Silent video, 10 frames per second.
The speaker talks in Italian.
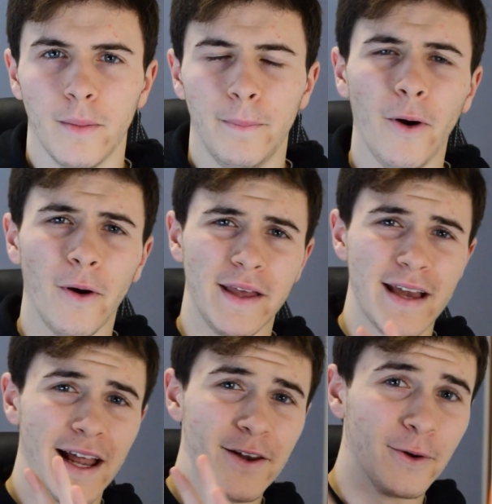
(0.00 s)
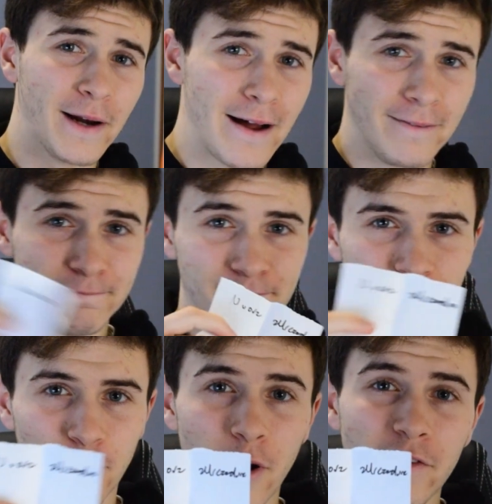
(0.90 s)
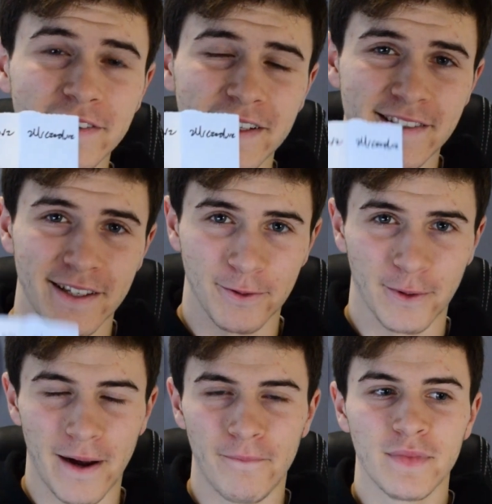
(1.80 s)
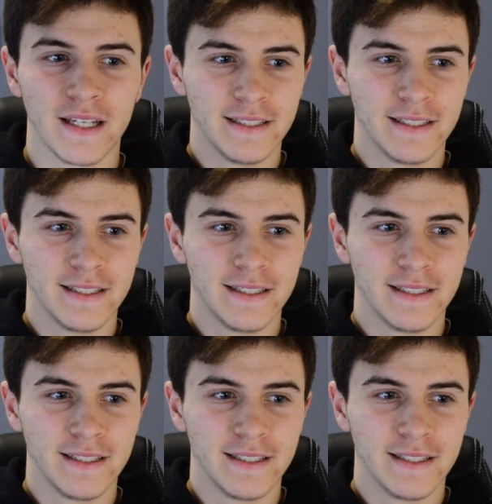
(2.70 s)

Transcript: Poi, allora, nuova attrezzatura.